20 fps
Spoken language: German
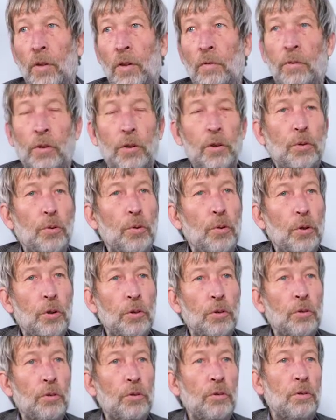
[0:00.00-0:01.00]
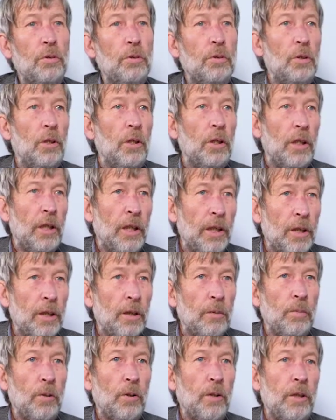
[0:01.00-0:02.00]
versuchen,
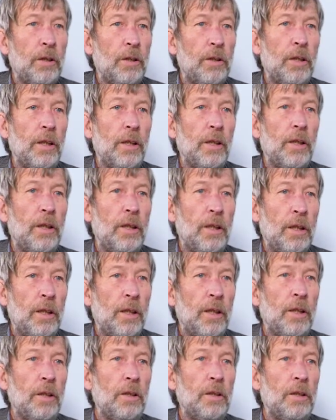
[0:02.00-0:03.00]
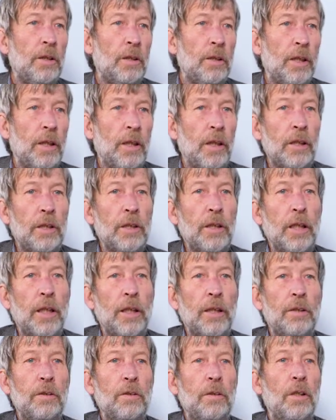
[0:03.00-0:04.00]
linke Politik hier in
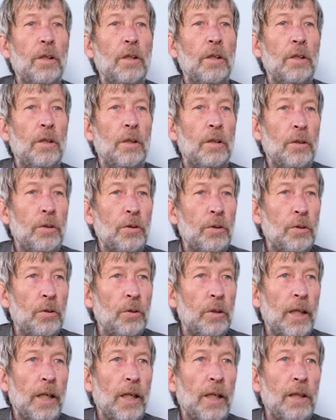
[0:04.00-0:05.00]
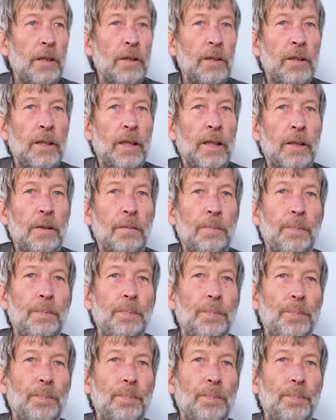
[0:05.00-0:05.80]
Kirchhain zu realisieren.